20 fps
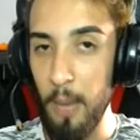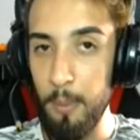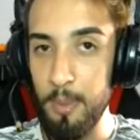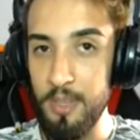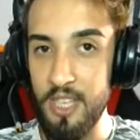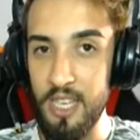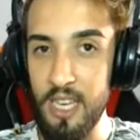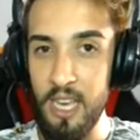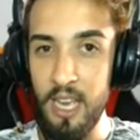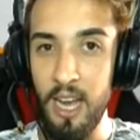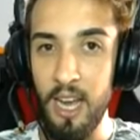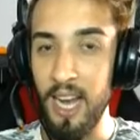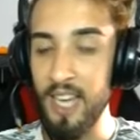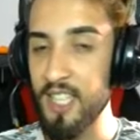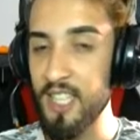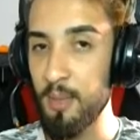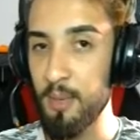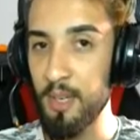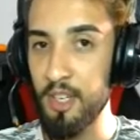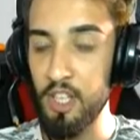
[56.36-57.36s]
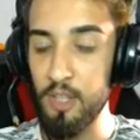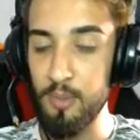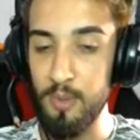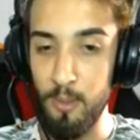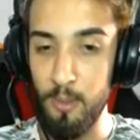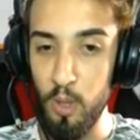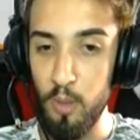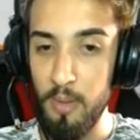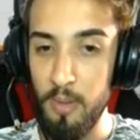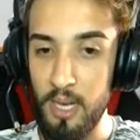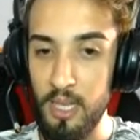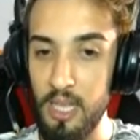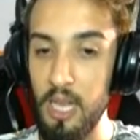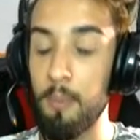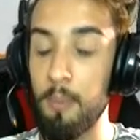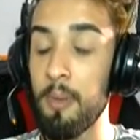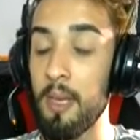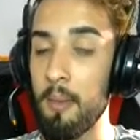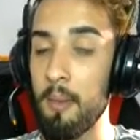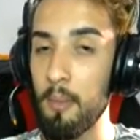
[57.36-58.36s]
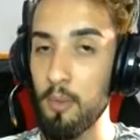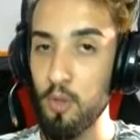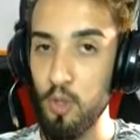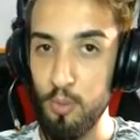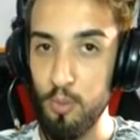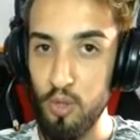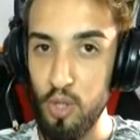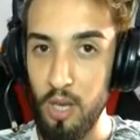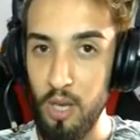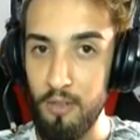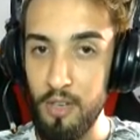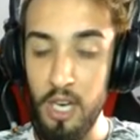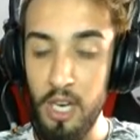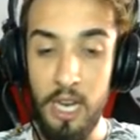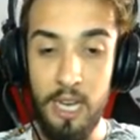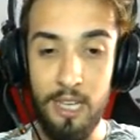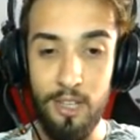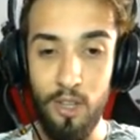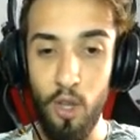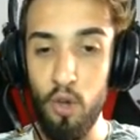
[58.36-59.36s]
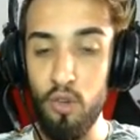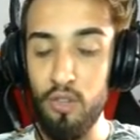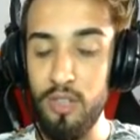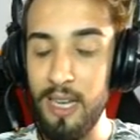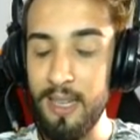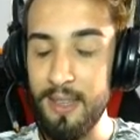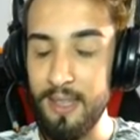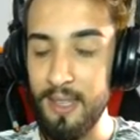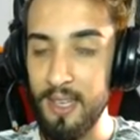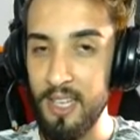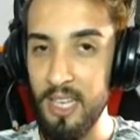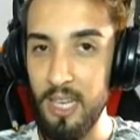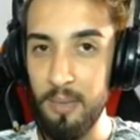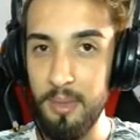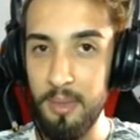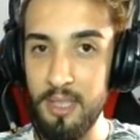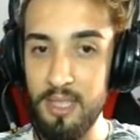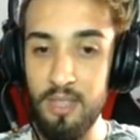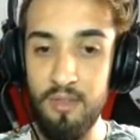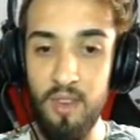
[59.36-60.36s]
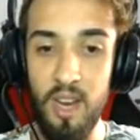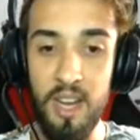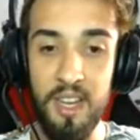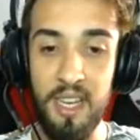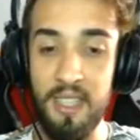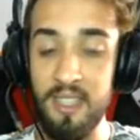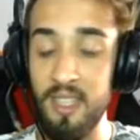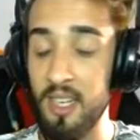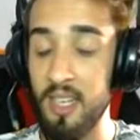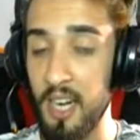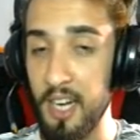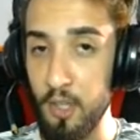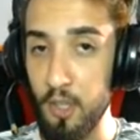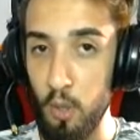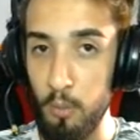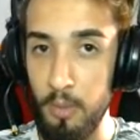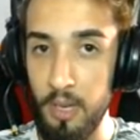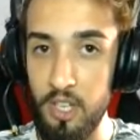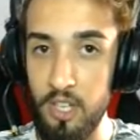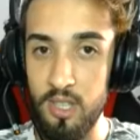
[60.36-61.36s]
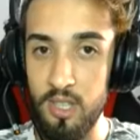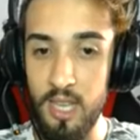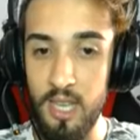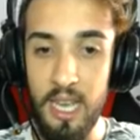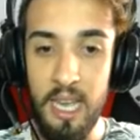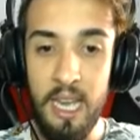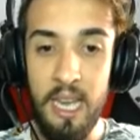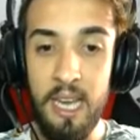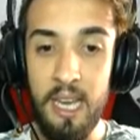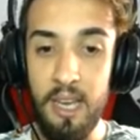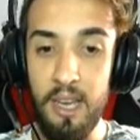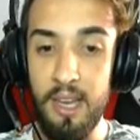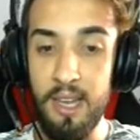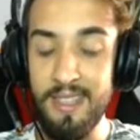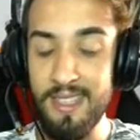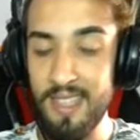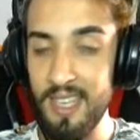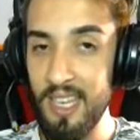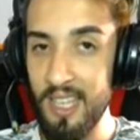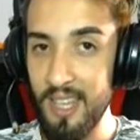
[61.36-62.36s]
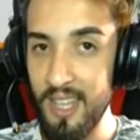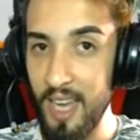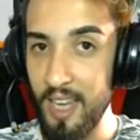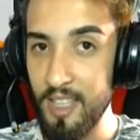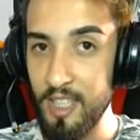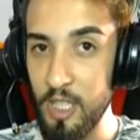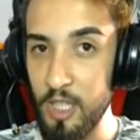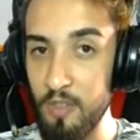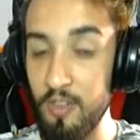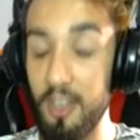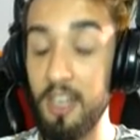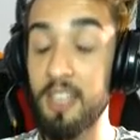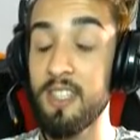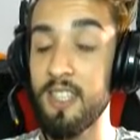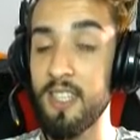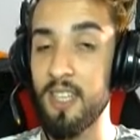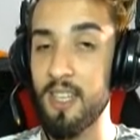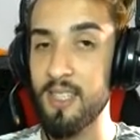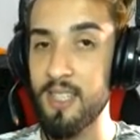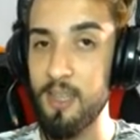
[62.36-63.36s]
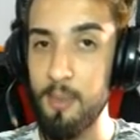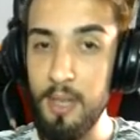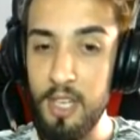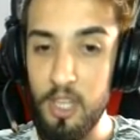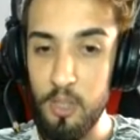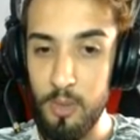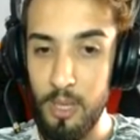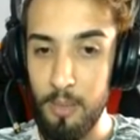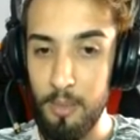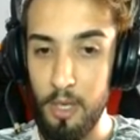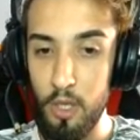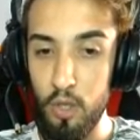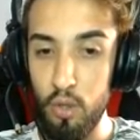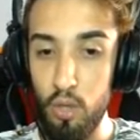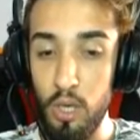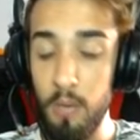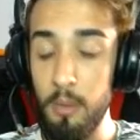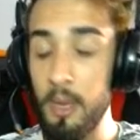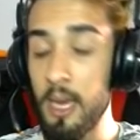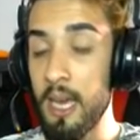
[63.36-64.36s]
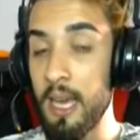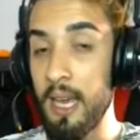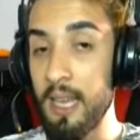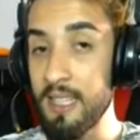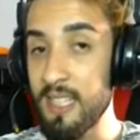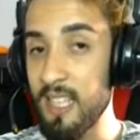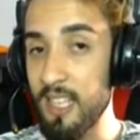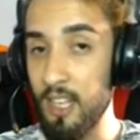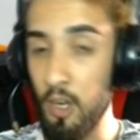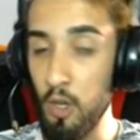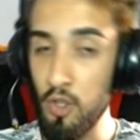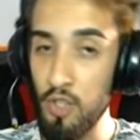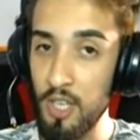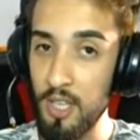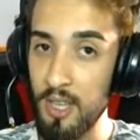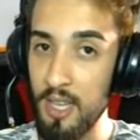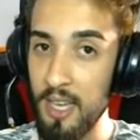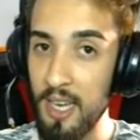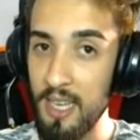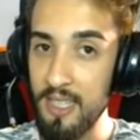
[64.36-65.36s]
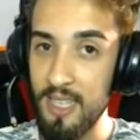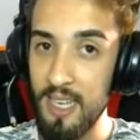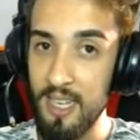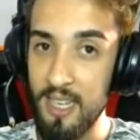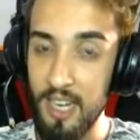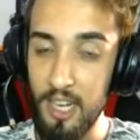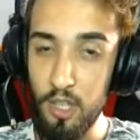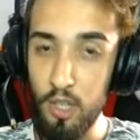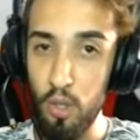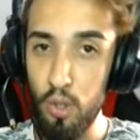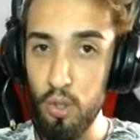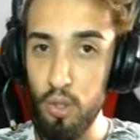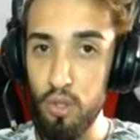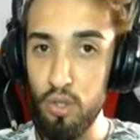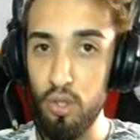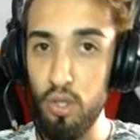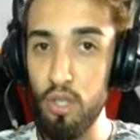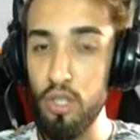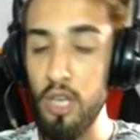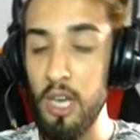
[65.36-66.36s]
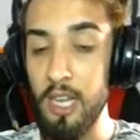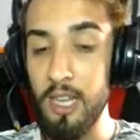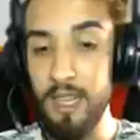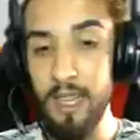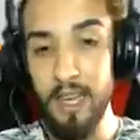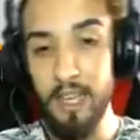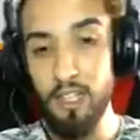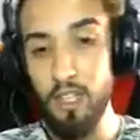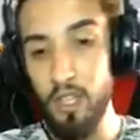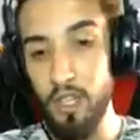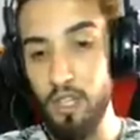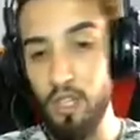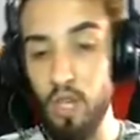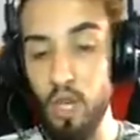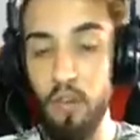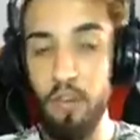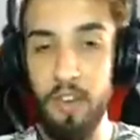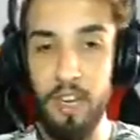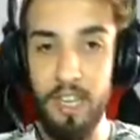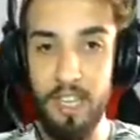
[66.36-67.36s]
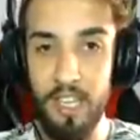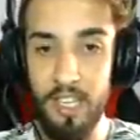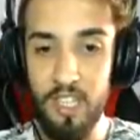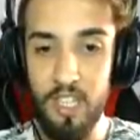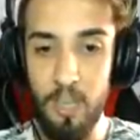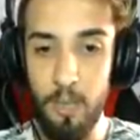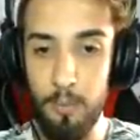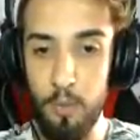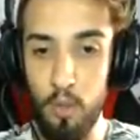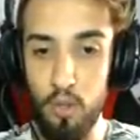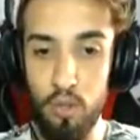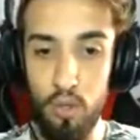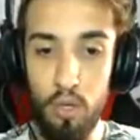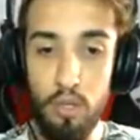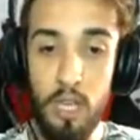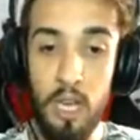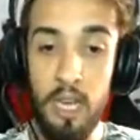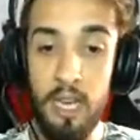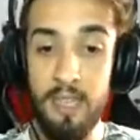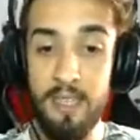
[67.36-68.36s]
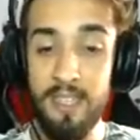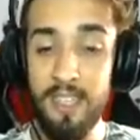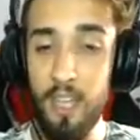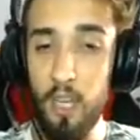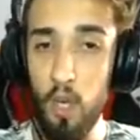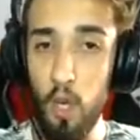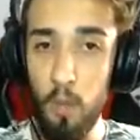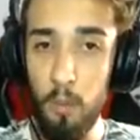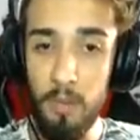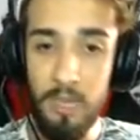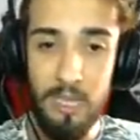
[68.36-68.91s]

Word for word: IP'si açıklama kısmında bulunmakta. Premiumsuz bu server. Gönül rahatlığıyla girebilirsiniz. Ve arkadaşlar kayıt olmak de e, siteye ihtiyacınız var. Siteyi açıklama kısmına bırakıyorum. Sizden öncelikle gençler kayıt oluyorsunuz. Daha sonra katılma server'a giriş yapıyorsunuz. Sitenin olma